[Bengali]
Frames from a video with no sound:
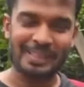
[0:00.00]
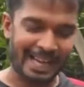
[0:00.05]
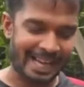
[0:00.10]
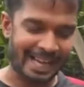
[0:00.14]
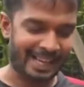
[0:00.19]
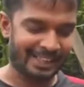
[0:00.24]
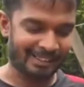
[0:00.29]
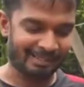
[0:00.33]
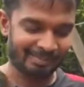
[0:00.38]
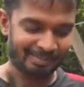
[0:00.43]

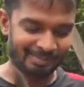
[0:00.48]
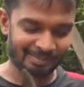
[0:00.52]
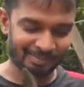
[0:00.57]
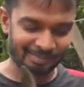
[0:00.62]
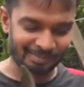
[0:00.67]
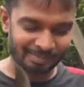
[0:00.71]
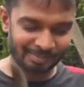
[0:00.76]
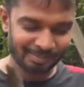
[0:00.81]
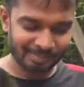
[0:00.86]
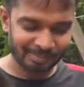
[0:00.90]
খায়
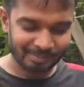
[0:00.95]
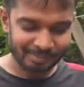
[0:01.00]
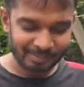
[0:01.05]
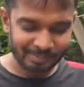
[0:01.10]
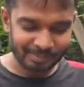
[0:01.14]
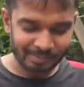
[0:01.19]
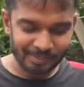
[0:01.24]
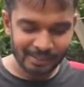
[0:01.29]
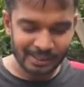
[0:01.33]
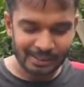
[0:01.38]

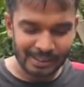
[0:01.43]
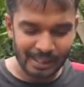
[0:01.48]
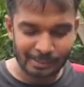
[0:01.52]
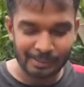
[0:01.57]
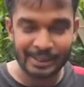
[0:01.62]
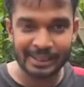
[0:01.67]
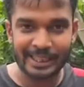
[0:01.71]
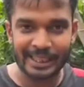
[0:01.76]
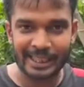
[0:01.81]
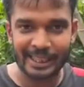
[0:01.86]

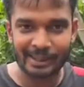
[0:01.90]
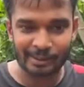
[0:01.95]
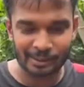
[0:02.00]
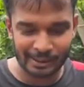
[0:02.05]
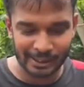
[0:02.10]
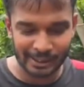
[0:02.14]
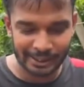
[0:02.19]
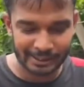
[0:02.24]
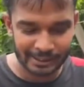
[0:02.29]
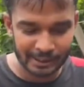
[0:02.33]
আমি খেয়ে একটু
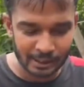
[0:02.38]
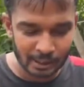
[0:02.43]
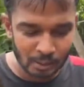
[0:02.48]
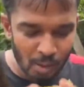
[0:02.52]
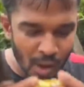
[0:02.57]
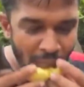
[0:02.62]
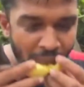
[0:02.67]
দেখাচ্ছি